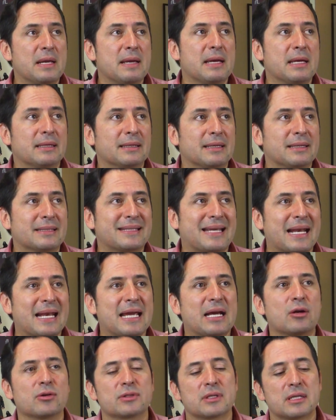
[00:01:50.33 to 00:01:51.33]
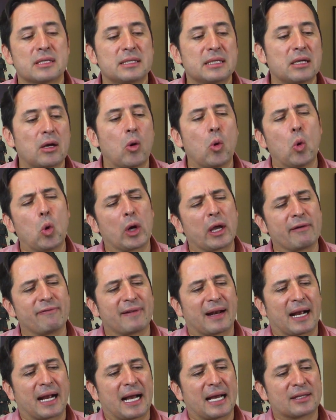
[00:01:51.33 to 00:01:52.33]
eh, está lejos de decir, oh, qué
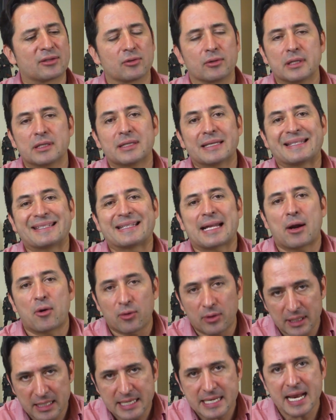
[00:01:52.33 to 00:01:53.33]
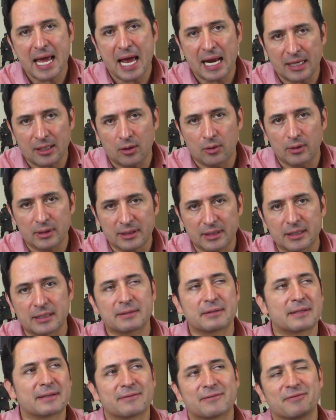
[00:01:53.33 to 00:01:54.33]
fracaso, es extraordinario,
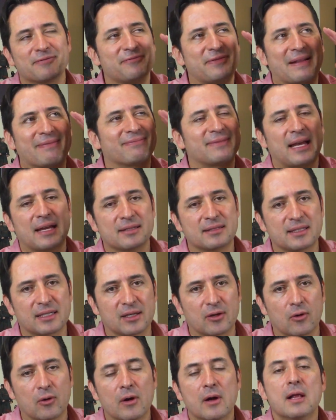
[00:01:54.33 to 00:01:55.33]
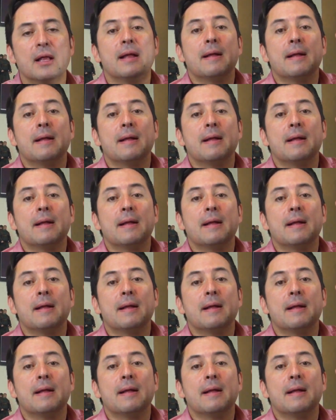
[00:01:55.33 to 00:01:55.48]
es, fantástico,